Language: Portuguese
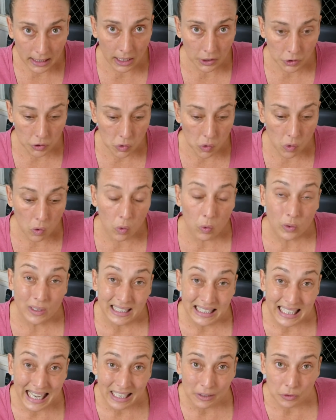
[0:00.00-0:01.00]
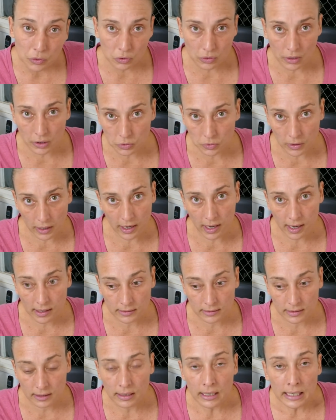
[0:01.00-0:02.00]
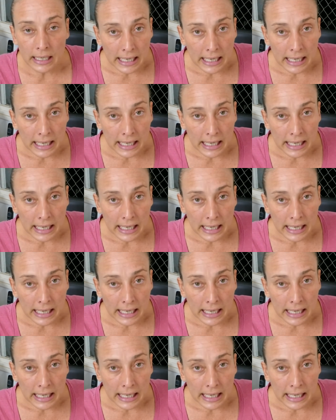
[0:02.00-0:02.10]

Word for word: cachorro dentro da sua casa.